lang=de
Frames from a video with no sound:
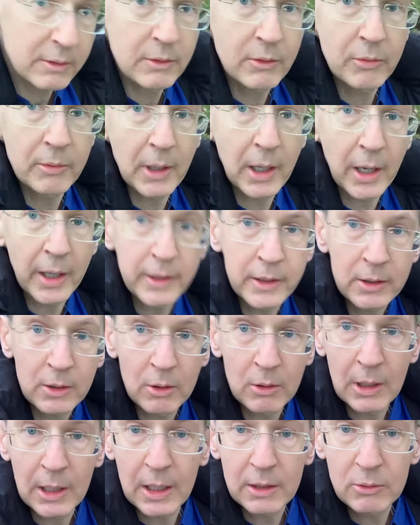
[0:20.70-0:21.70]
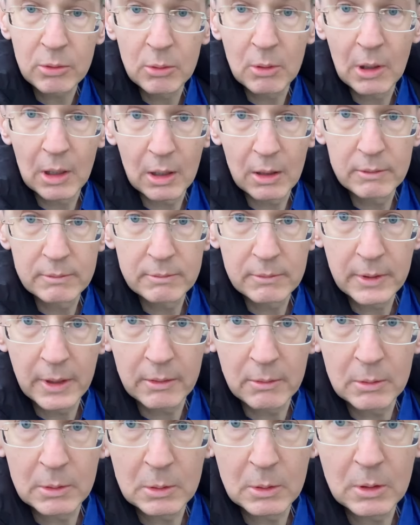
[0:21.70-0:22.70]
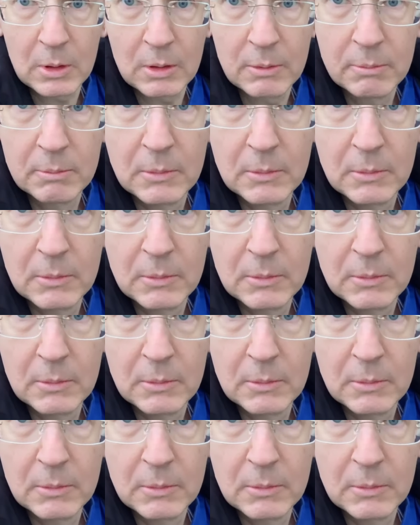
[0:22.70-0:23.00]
und zwar einen Rollator. Jawohl.